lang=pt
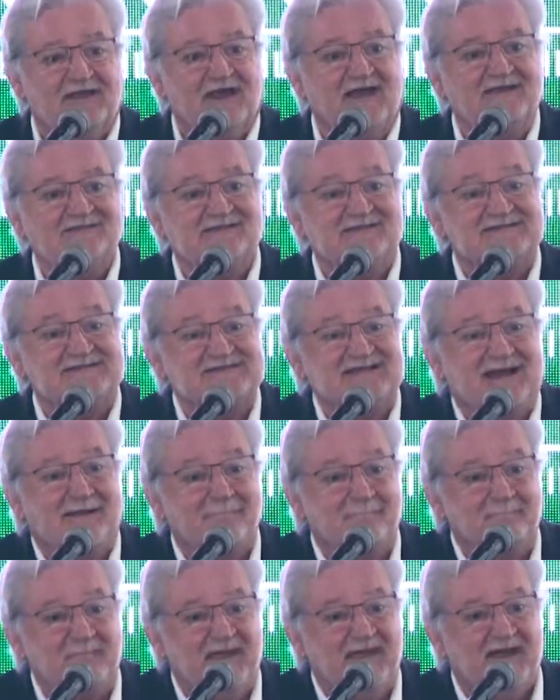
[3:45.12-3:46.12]
que ainda se
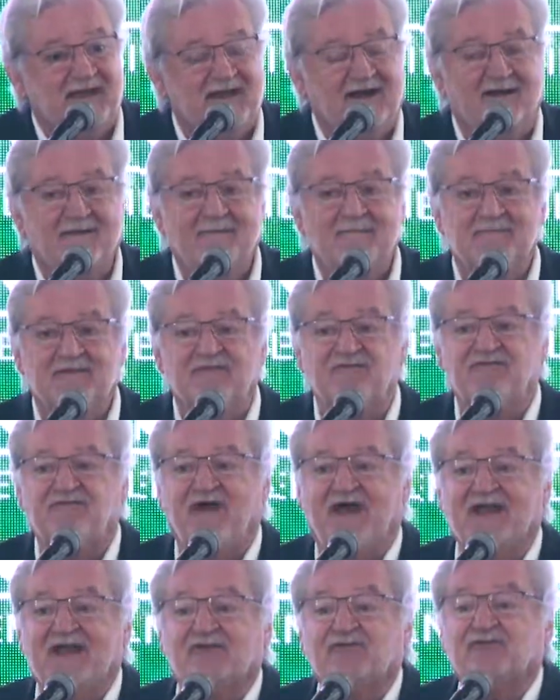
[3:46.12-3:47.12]
apega em
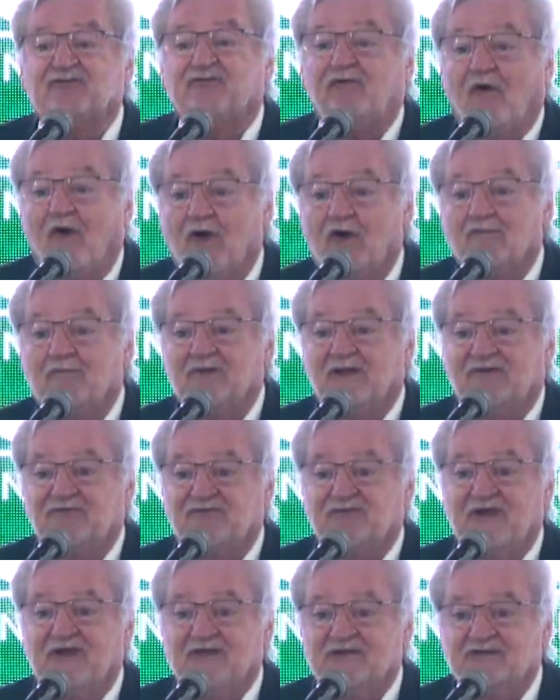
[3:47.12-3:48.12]
velhas
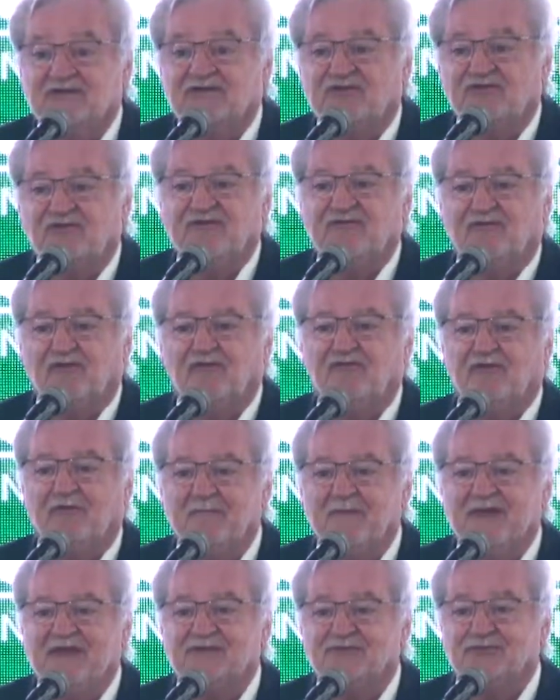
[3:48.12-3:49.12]
formas de
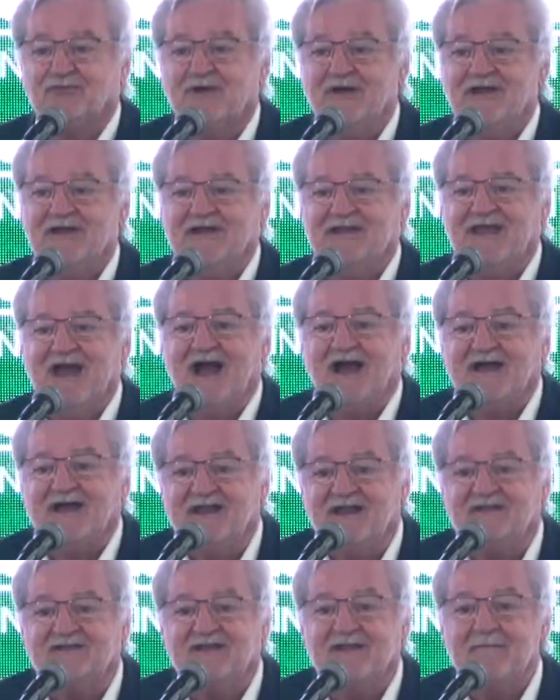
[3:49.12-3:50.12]
desenvolvimento que
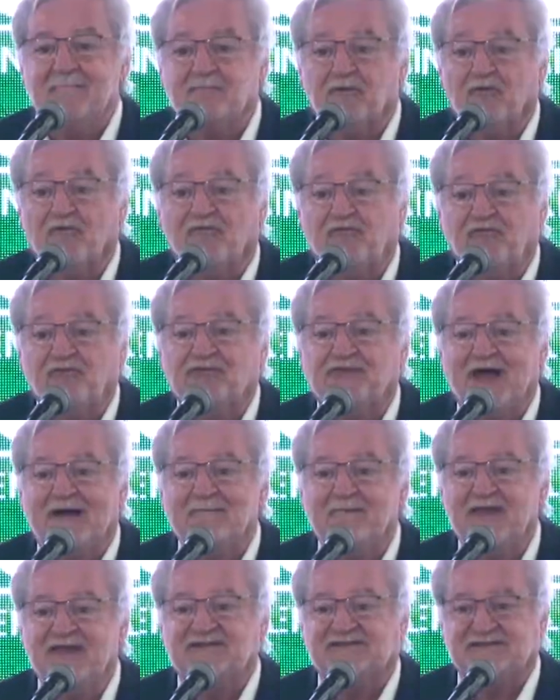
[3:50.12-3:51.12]
agridem
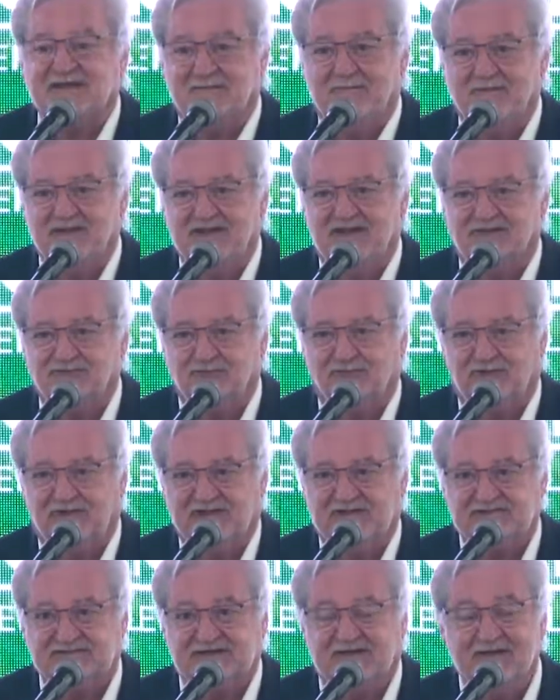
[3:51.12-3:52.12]
profundamente a mãe
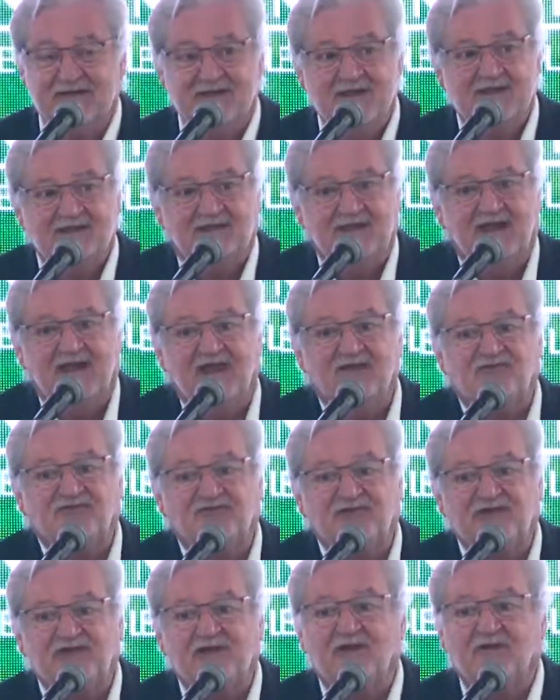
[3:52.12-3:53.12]
natureza, que
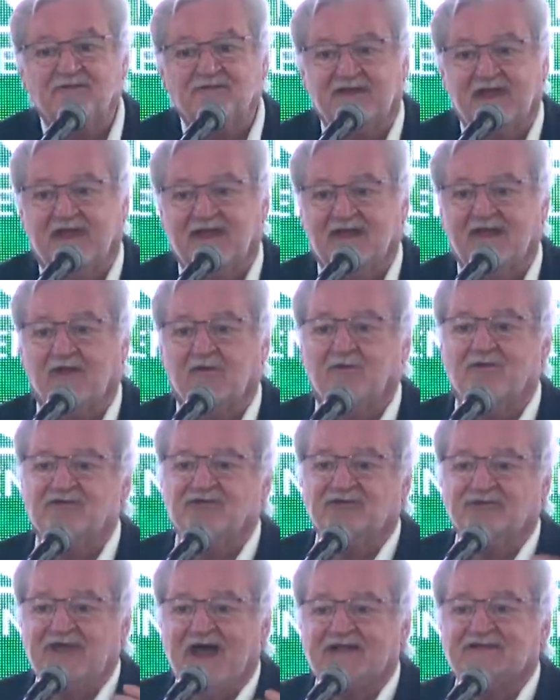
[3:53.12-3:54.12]
retiram dela a
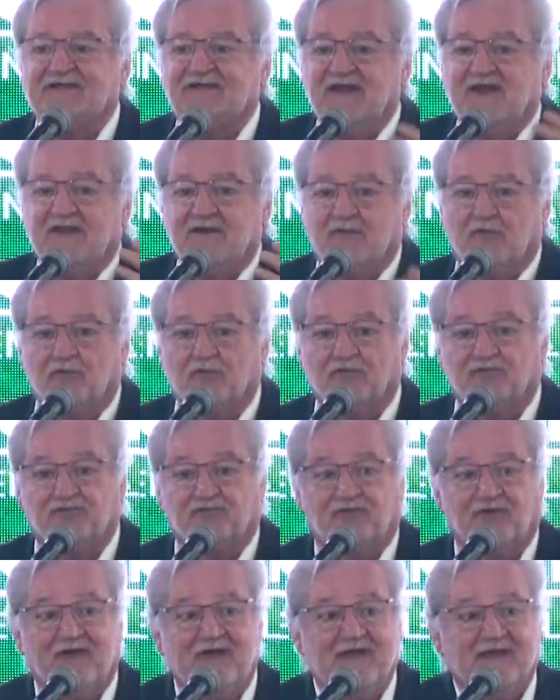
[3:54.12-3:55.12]
quantidade de
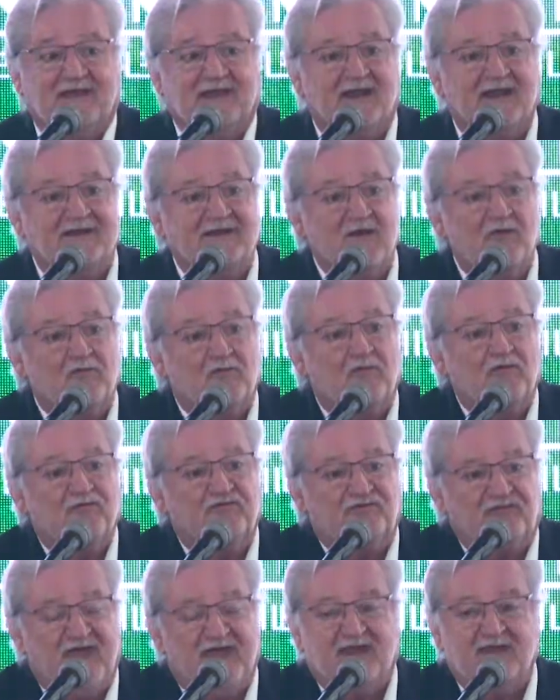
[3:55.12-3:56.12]
recursos que ela não
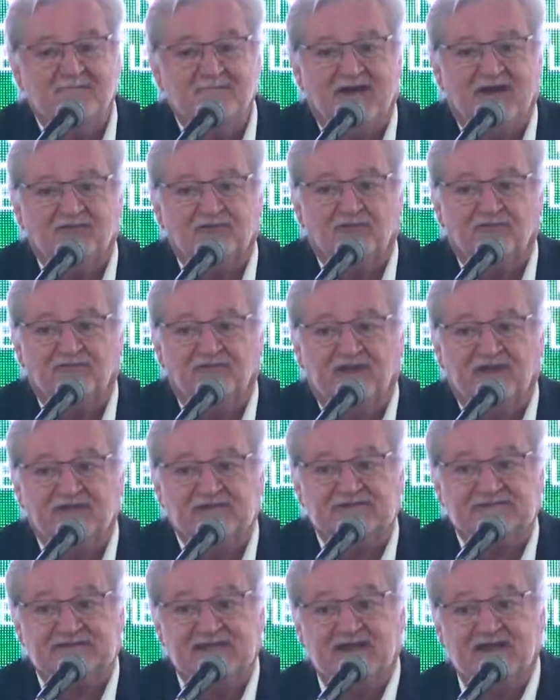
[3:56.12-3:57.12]
consegue mais
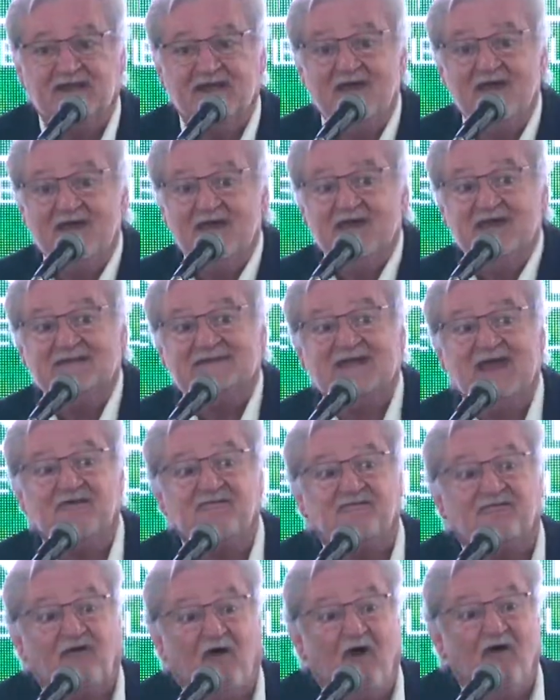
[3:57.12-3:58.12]
oferecer e
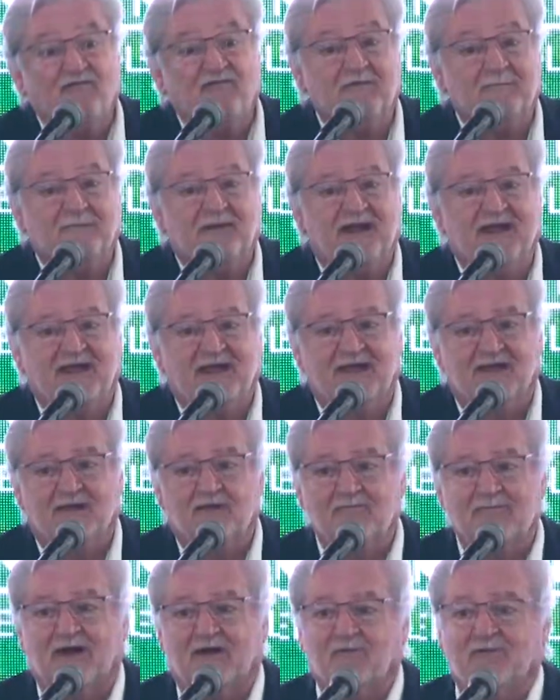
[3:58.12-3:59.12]
devolve para
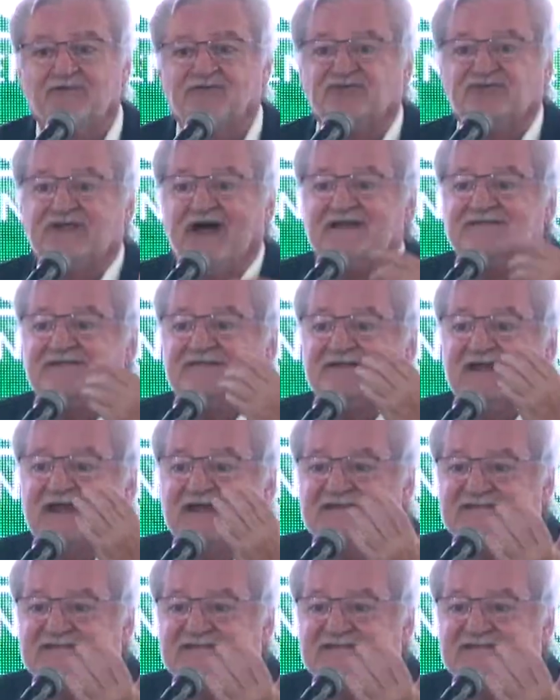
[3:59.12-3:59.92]
ela uma quantidade de